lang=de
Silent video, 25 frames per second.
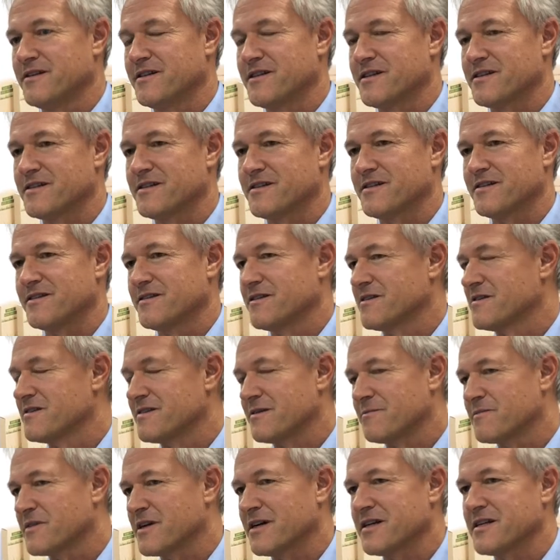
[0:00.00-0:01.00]
Das äh,
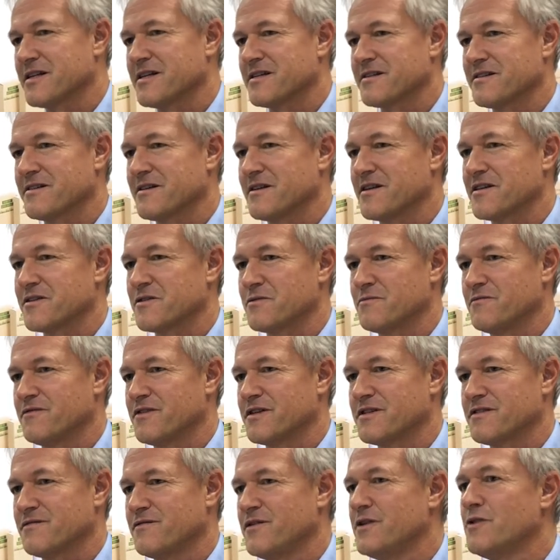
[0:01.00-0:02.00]
Gesamtkataster, das
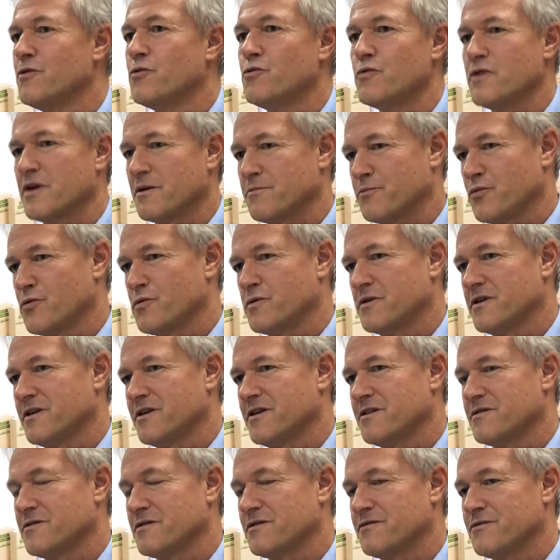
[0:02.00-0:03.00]
umfasst viele hundert Punkte,
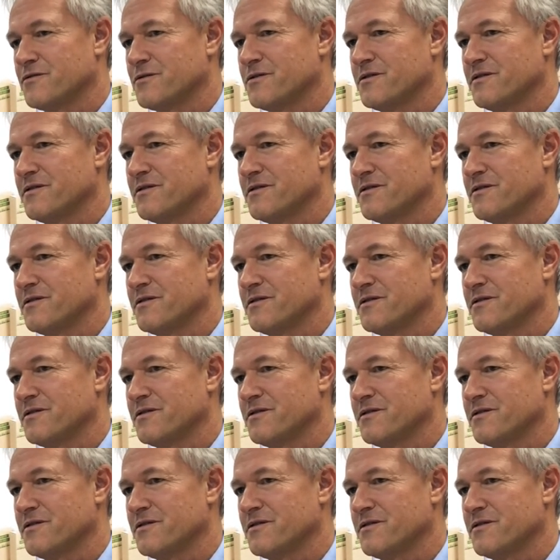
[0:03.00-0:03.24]
die zu erfüllen